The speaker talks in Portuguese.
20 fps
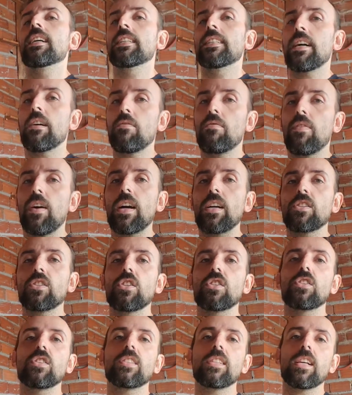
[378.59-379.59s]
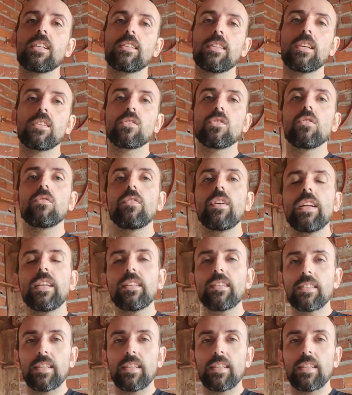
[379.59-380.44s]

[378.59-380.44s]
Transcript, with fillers: na faixa de 790,